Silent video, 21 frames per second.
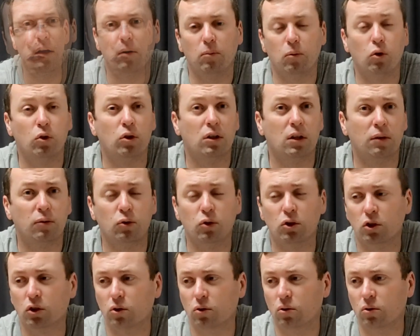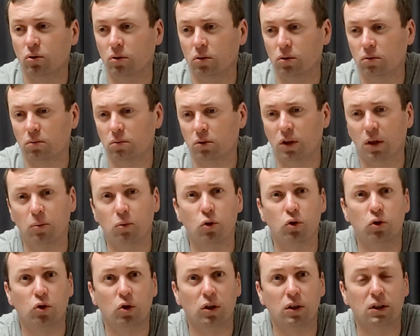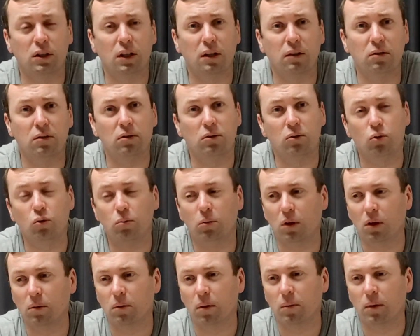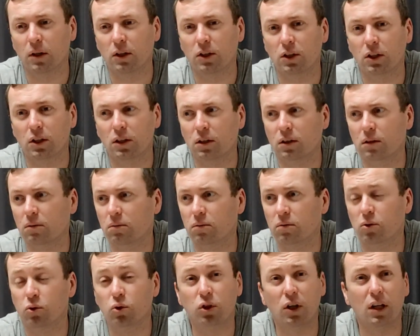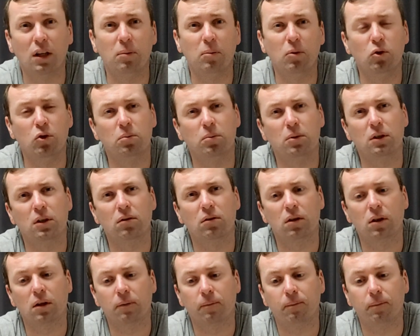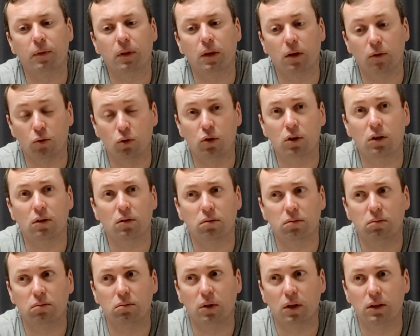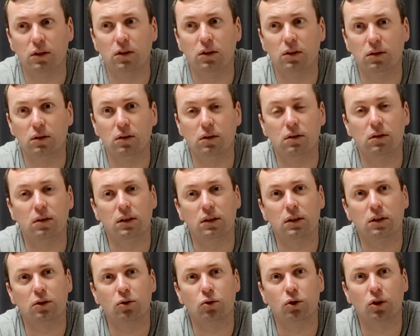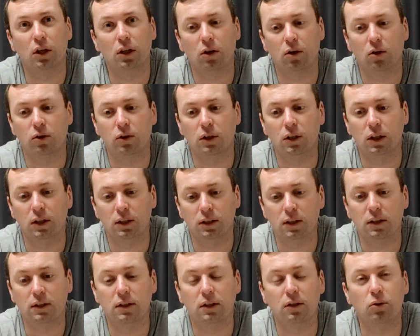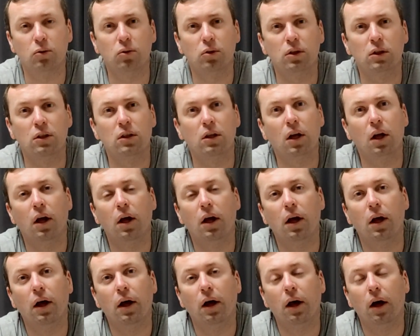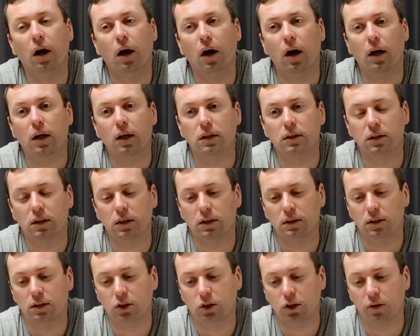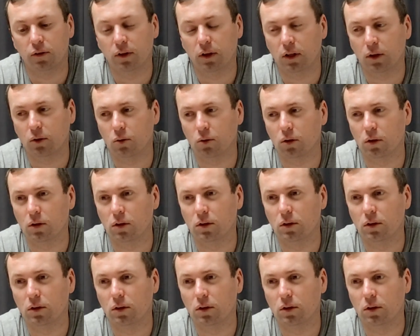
Вплоть до того, что с кем дочку оставить, думала мамаша и случайным людям отдавала. И вот один из этих случайных людей оказался Тони – оказался человек, который